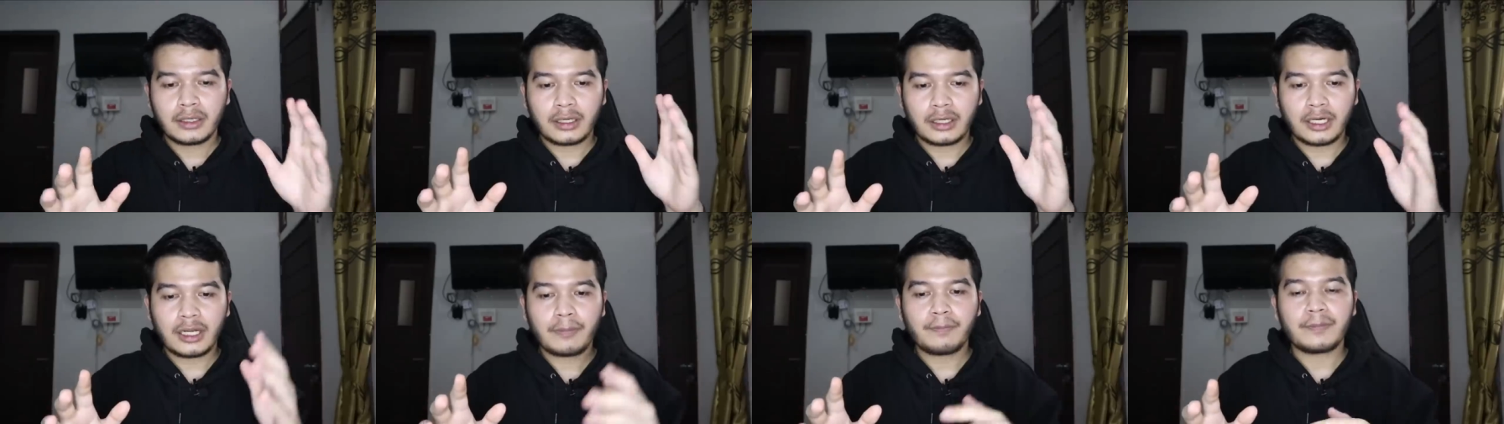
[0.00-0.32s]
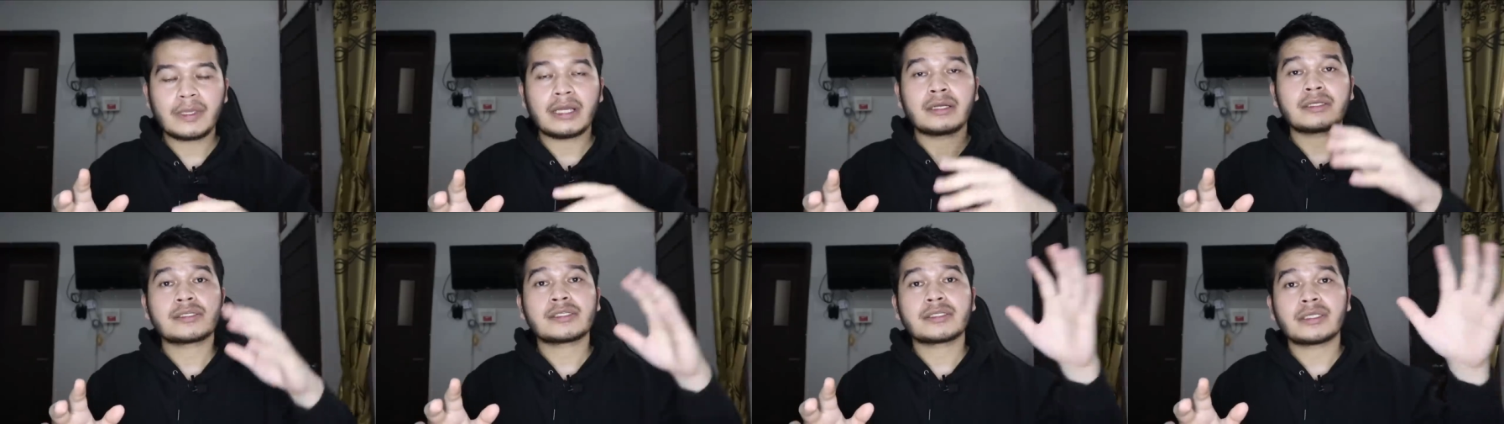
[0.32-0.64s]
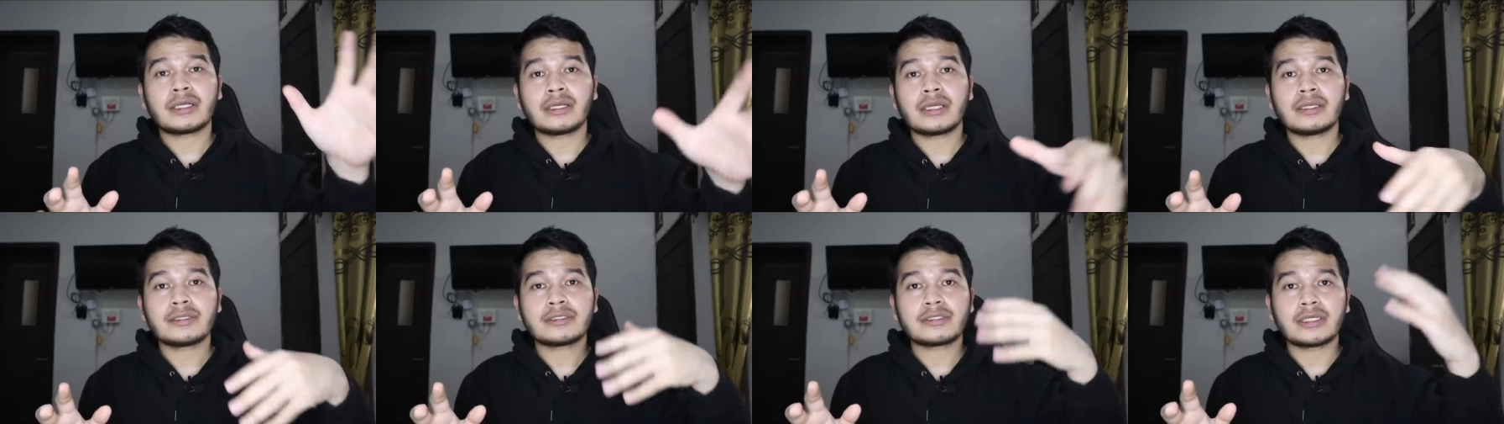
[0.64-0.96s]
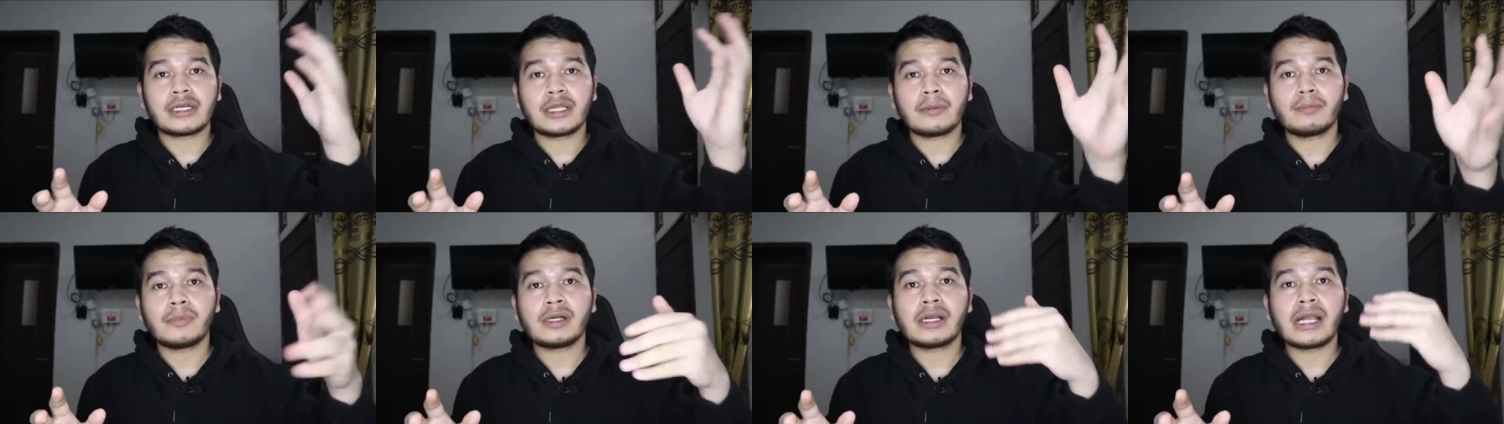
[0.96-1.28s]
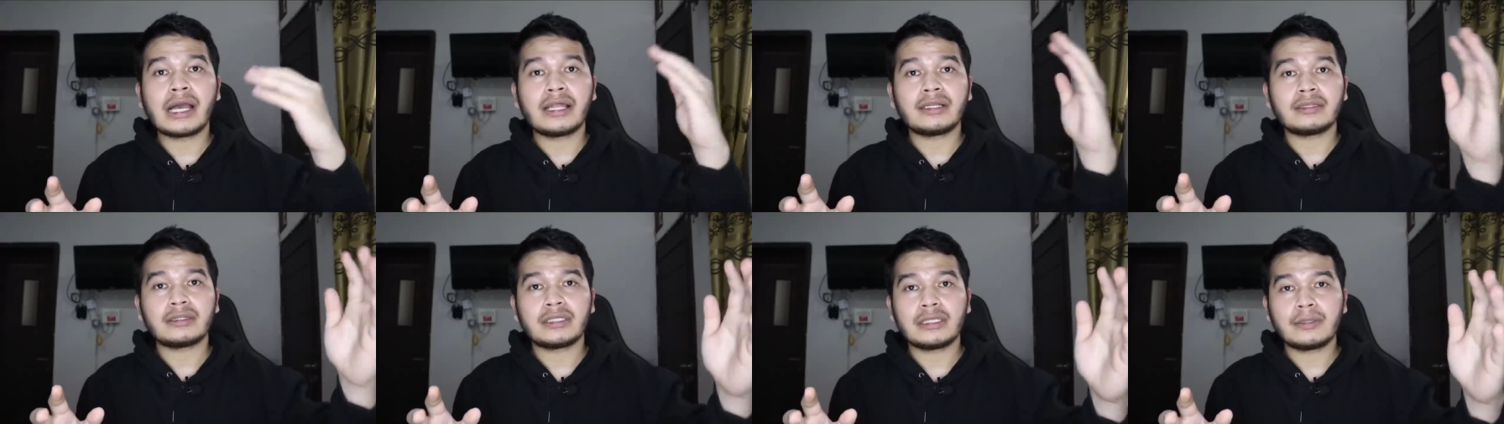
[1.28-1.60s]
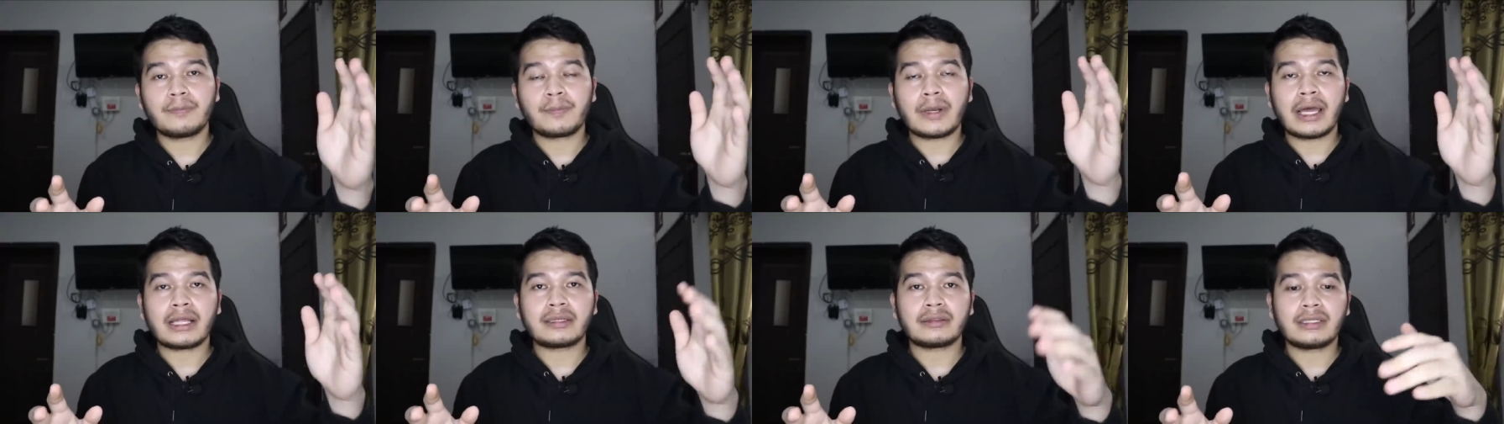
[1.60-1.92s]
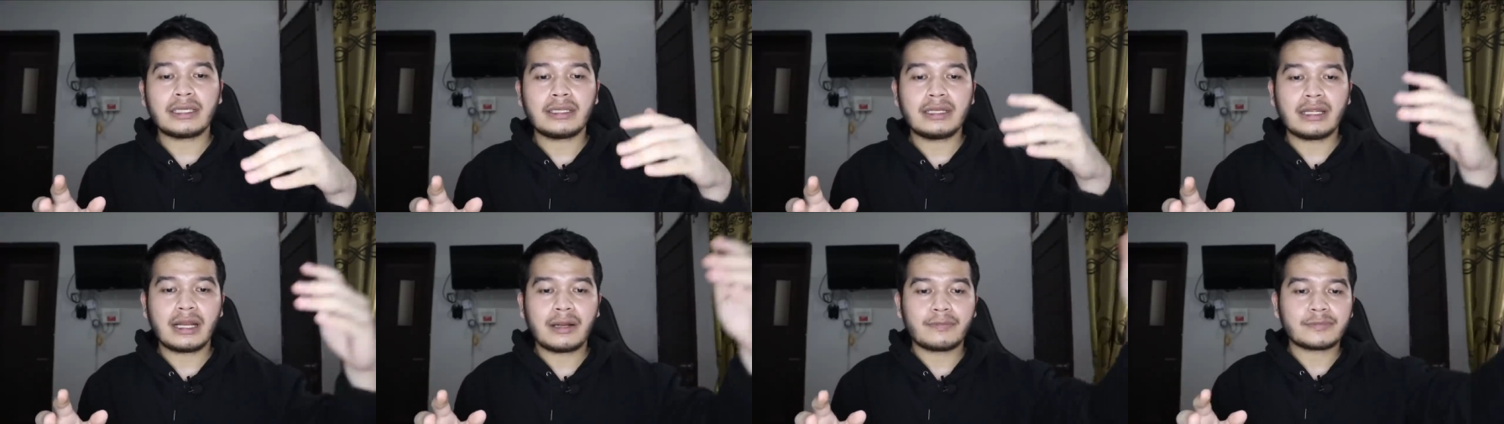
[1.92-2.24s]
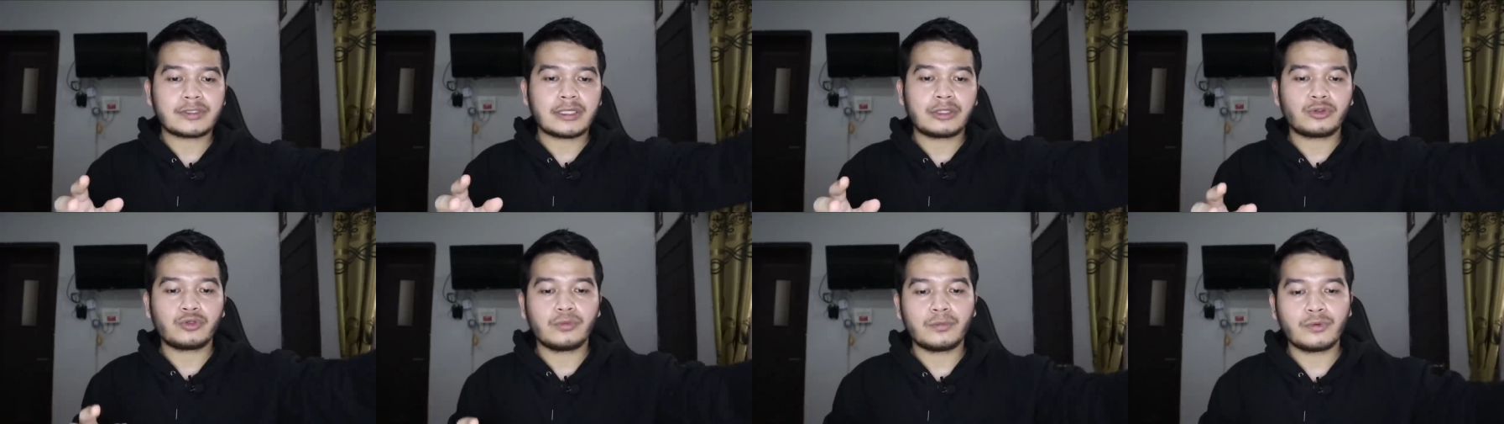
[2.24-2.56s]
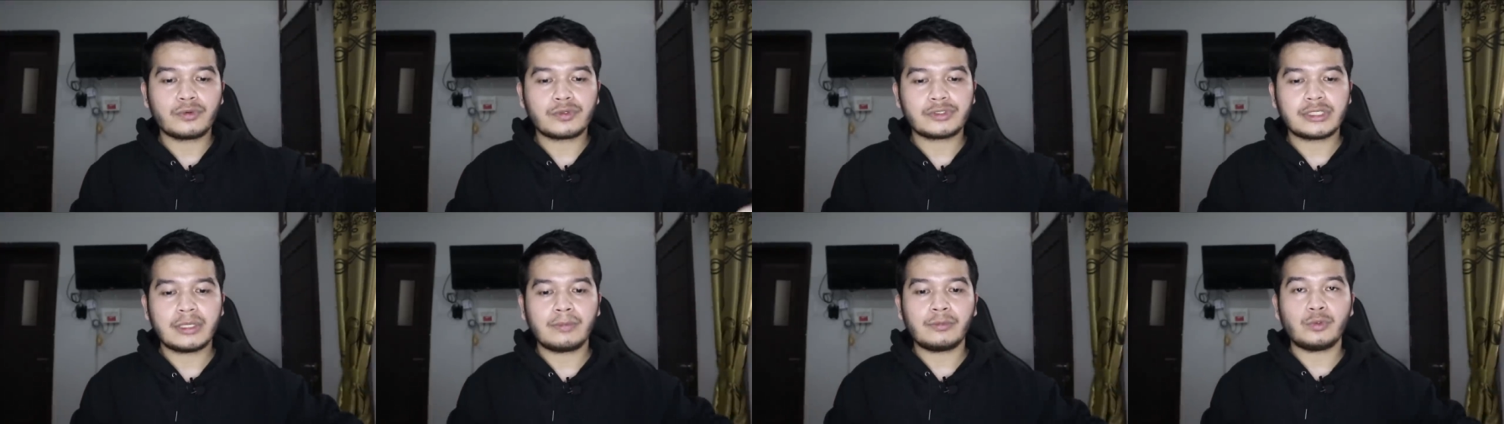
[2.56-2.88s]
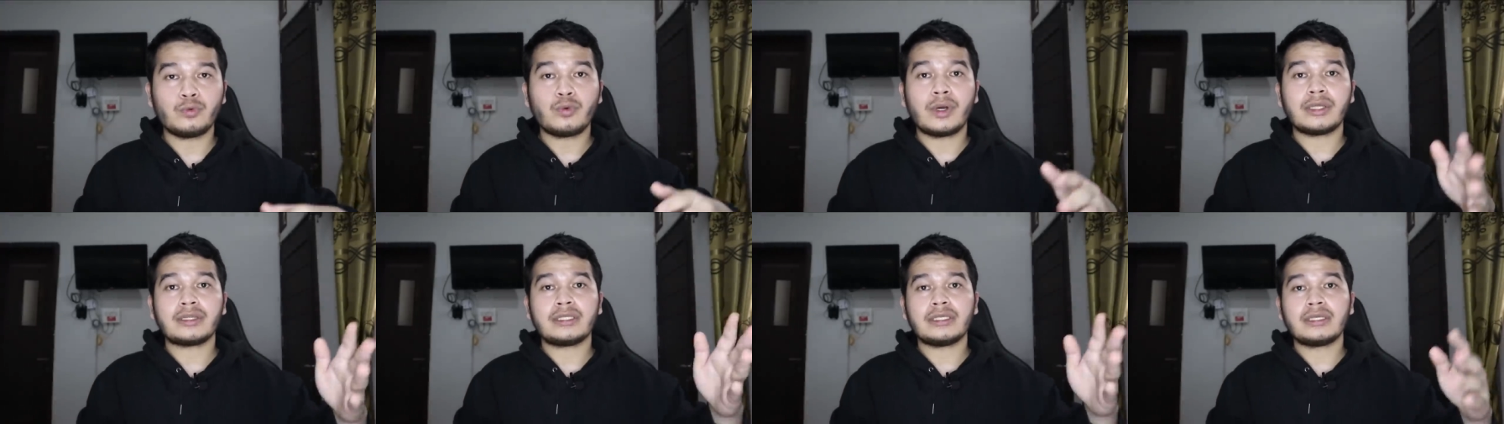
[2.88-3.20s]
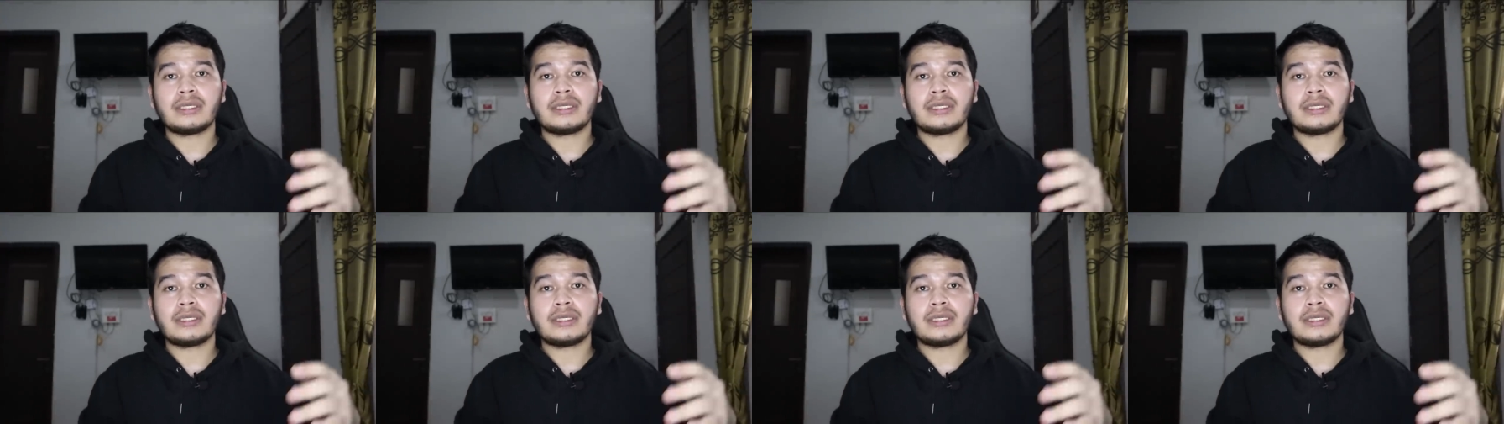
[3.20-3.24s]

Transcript: klub yang sering-sering mengganti pelatih dalam satu musim 2